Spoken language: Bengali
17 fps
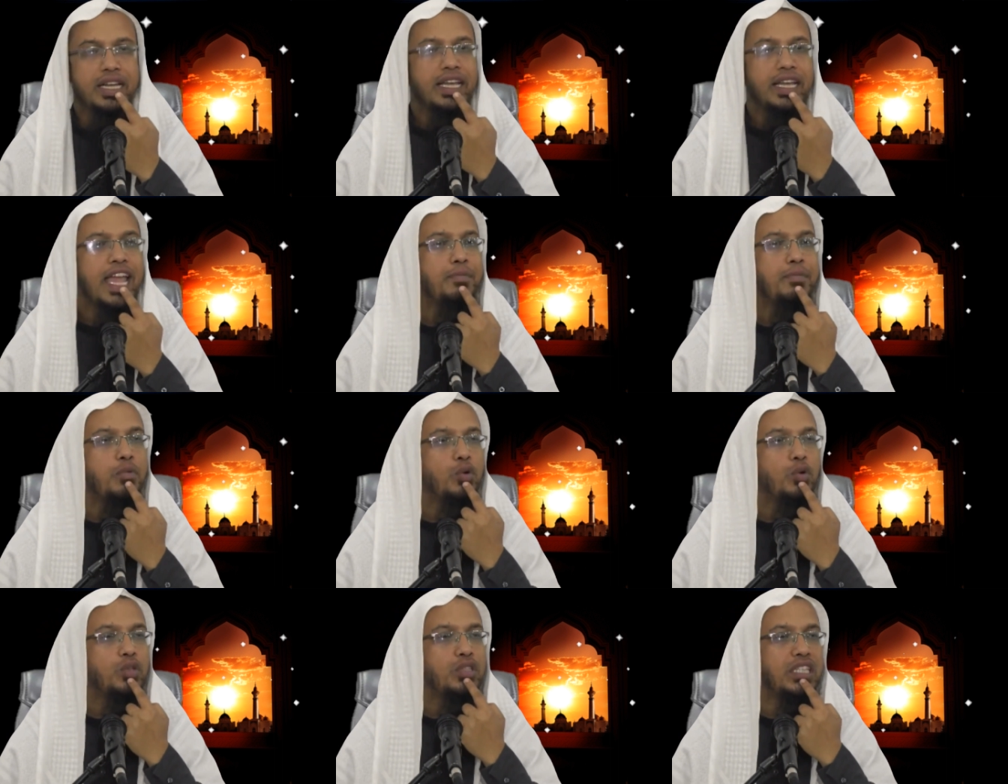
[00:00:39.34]
এই
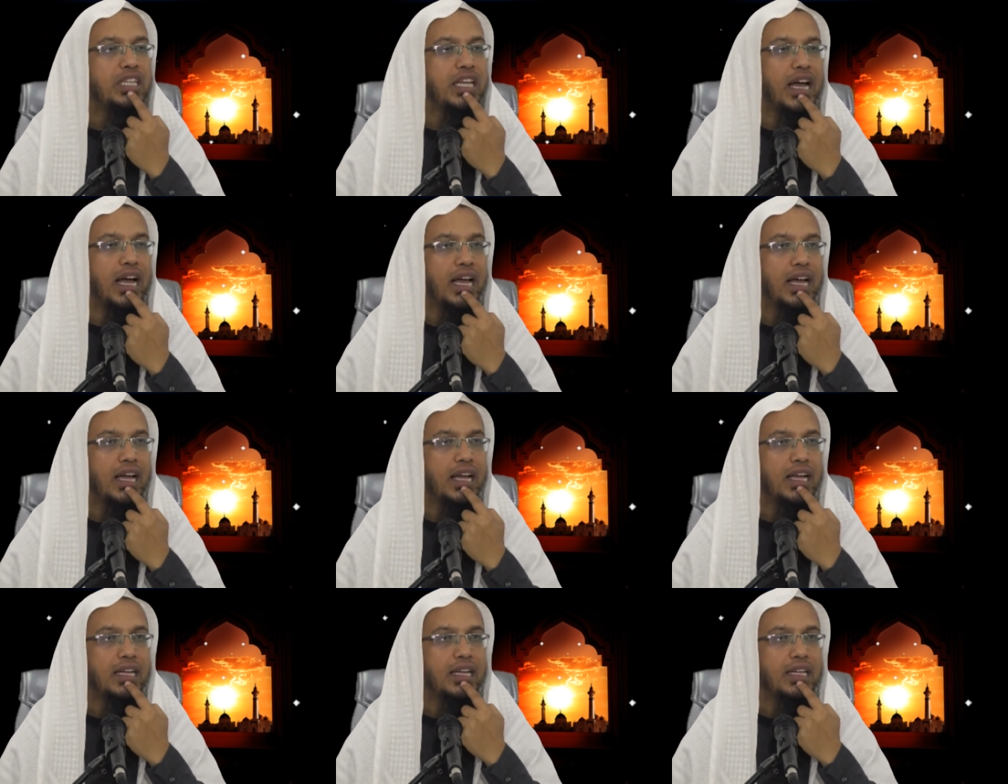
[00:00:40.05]
মুখ দিয়া
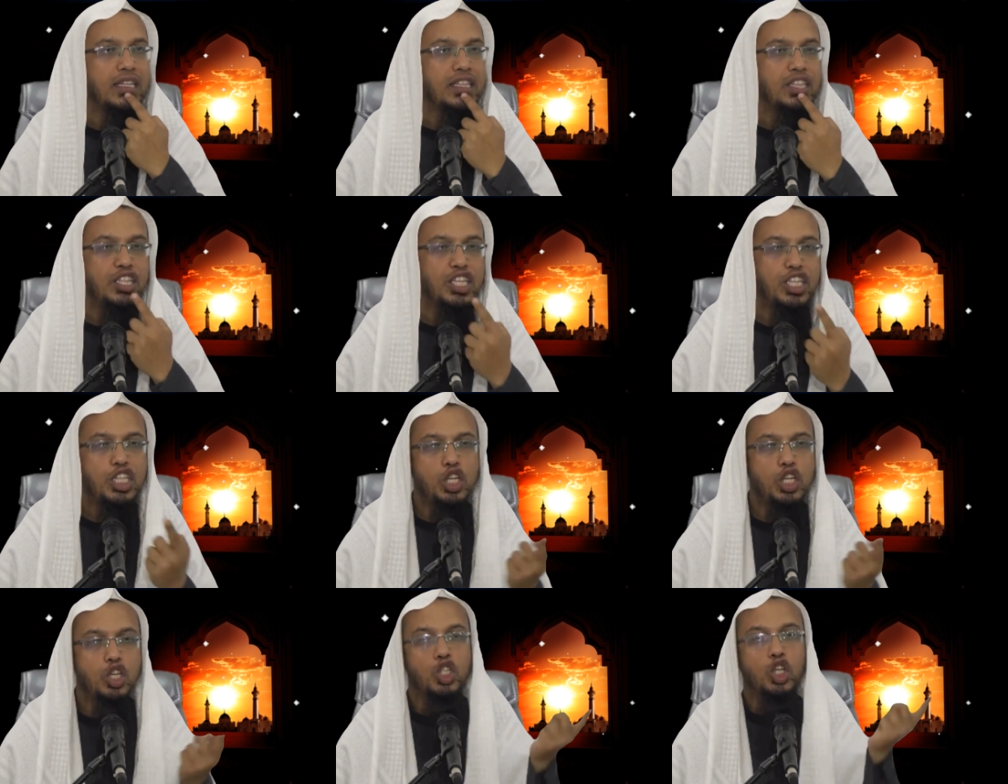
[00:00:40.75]

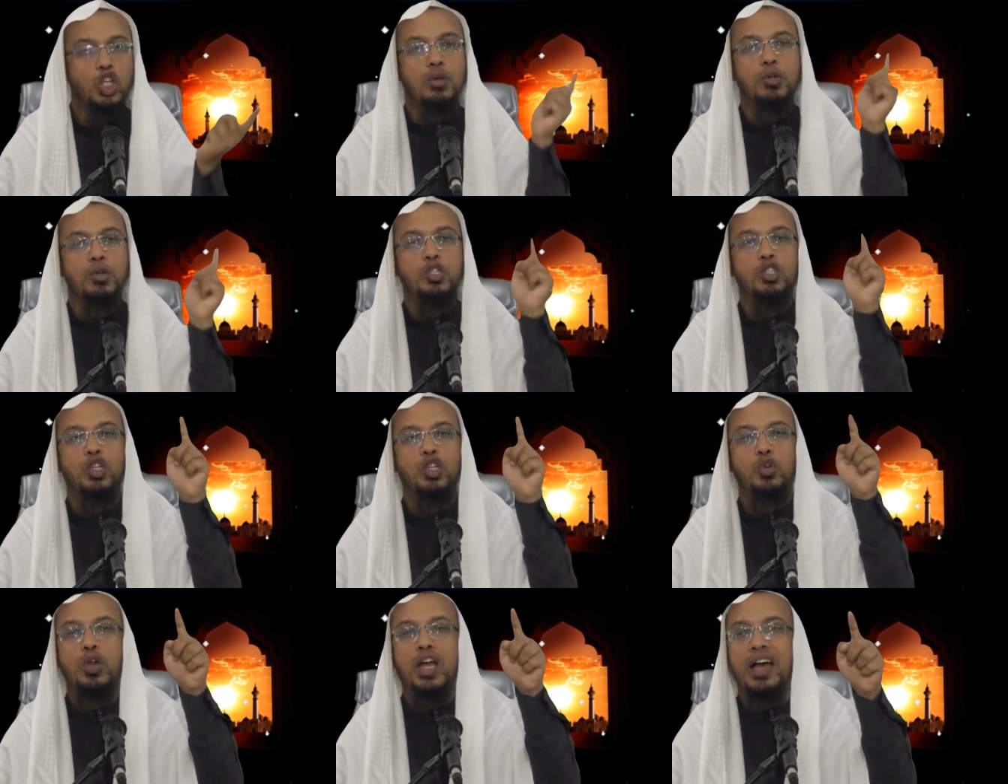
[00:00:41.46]
দ্বিতীয় সর্বোচ্চ
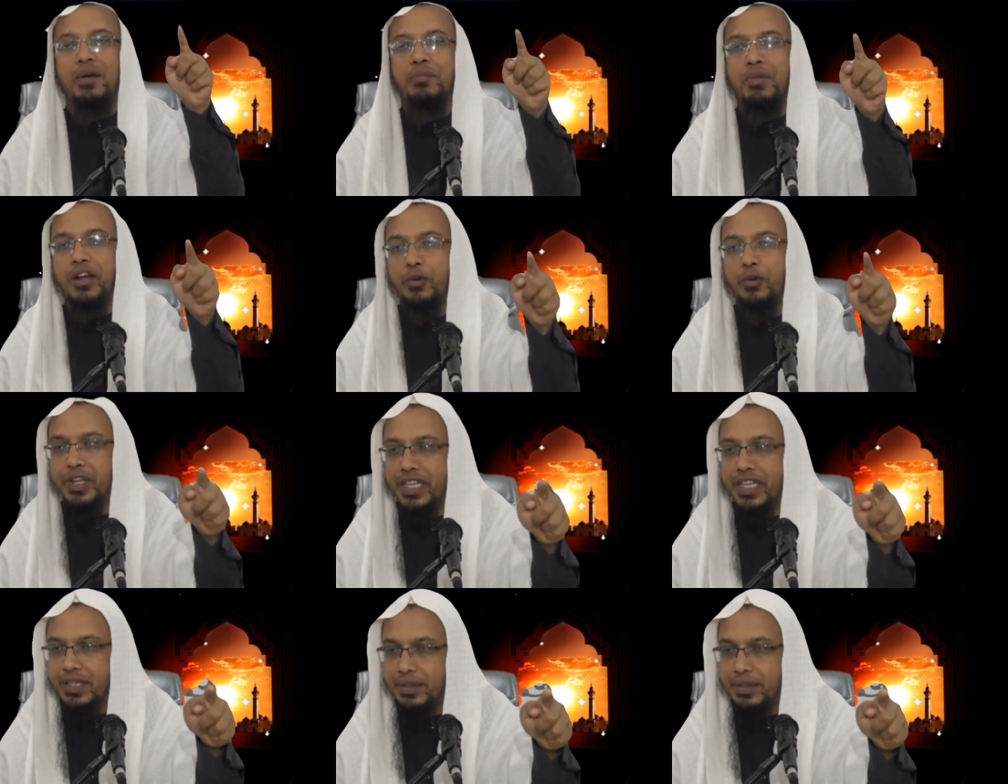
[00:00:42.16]
গুণে আমরা করি